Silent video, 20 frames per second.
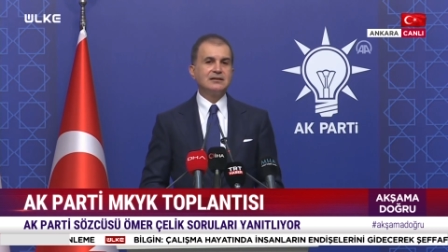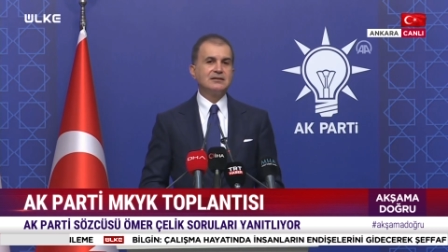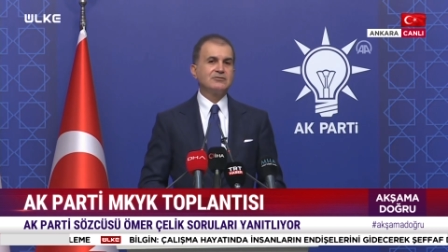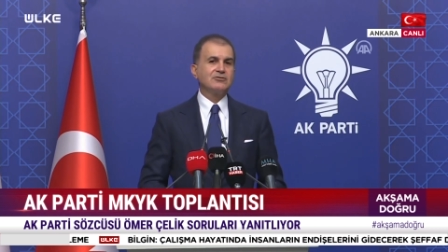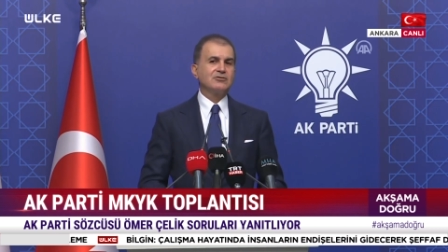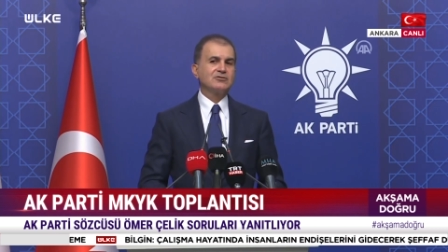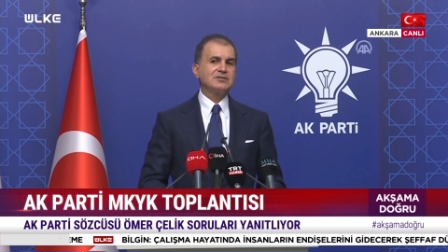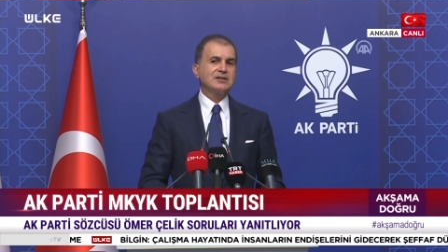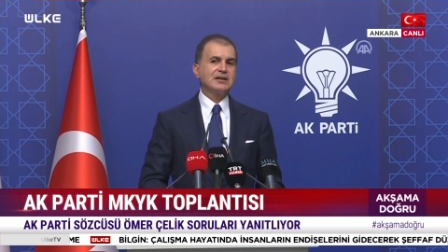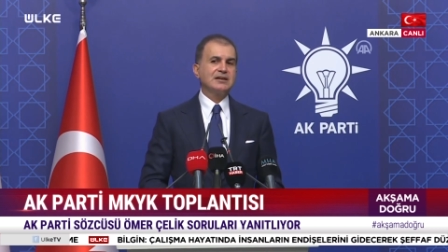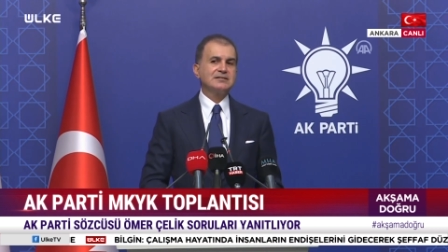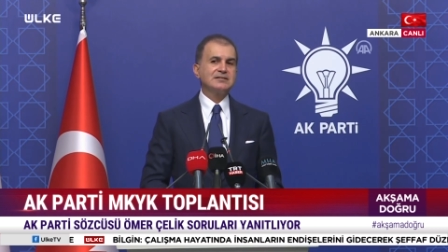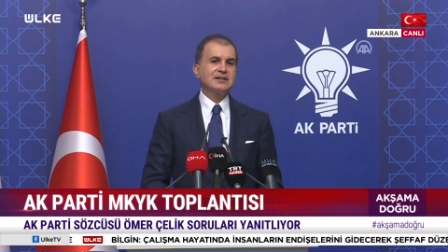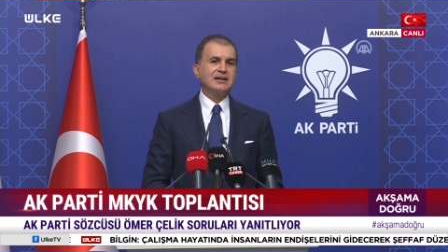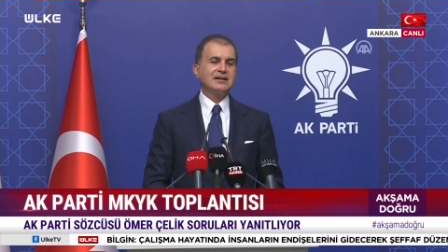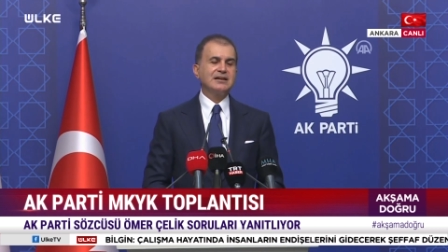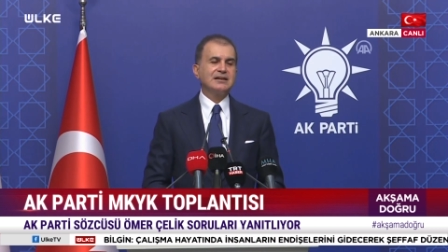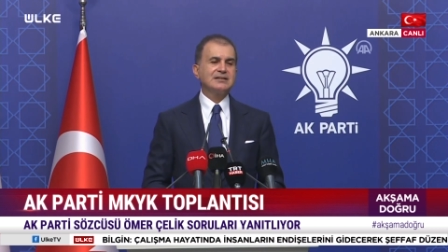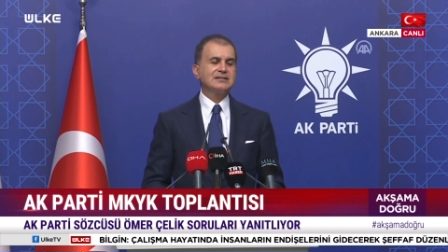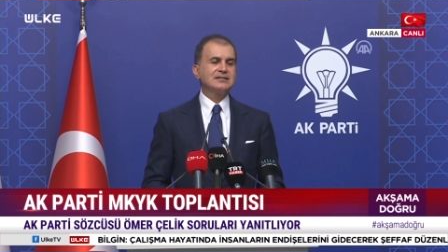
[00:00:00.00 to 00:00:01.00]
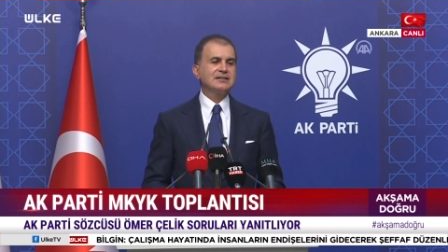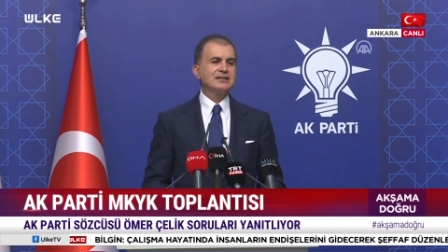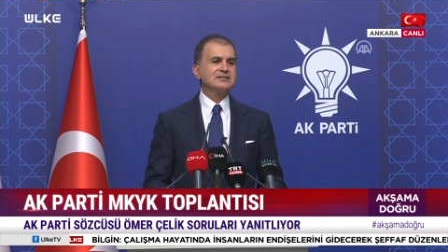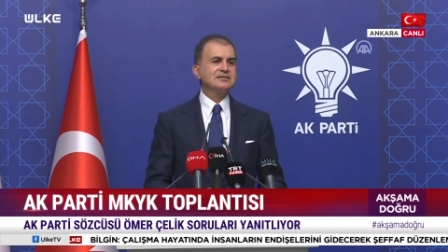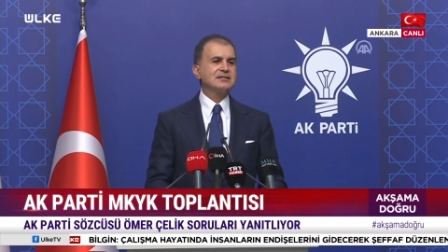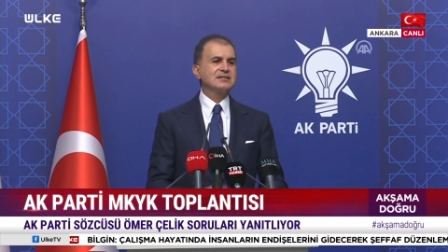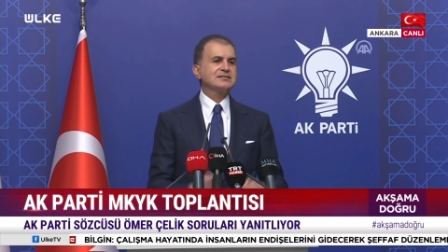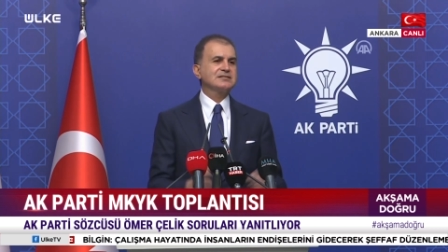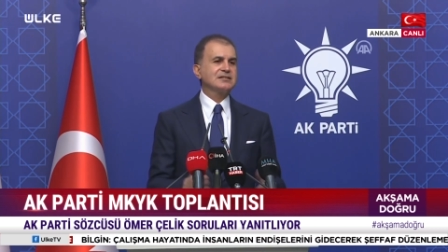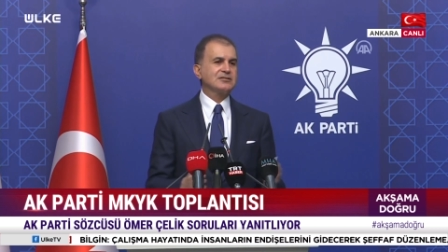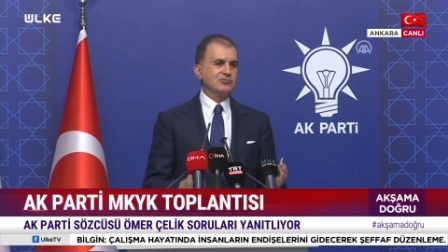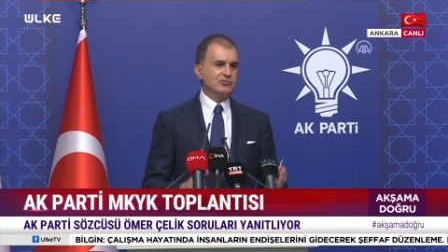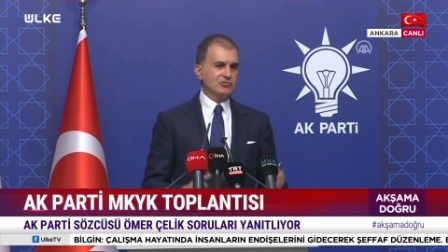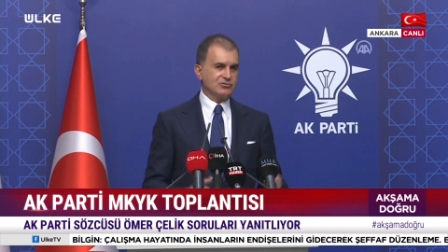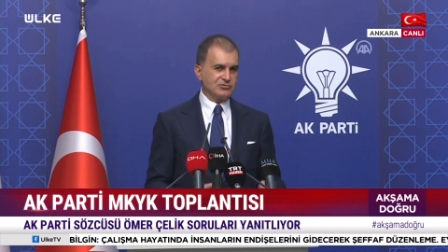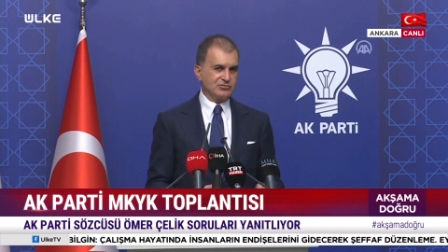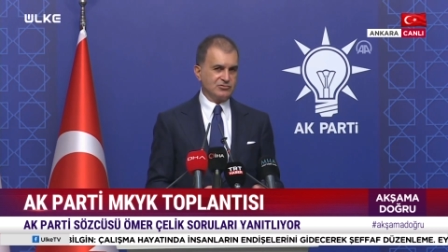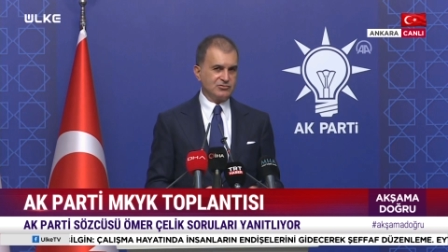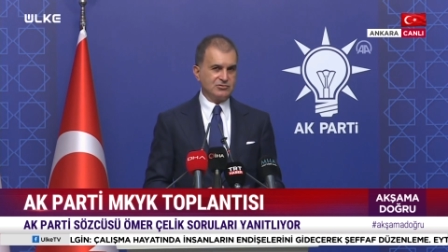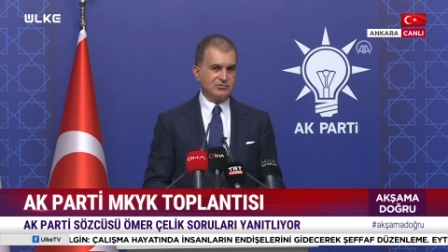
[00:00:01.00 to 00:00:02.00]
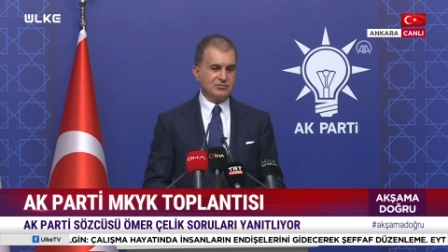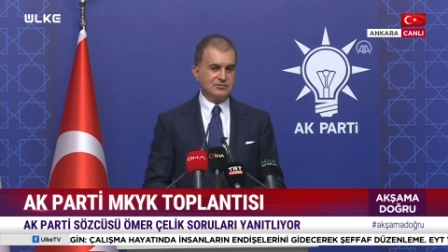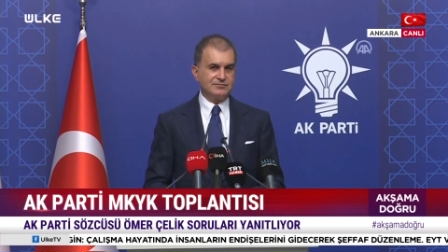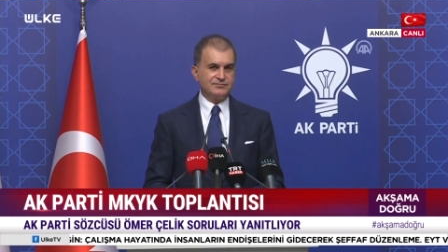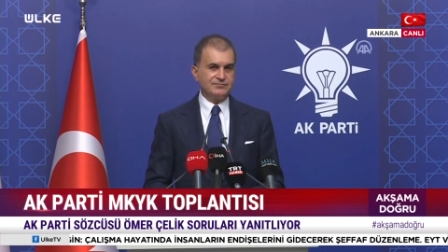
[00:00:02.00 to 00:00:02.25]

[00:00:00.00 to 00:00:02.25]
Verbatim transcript: Türk siyasi hayatında sık sık görürüz.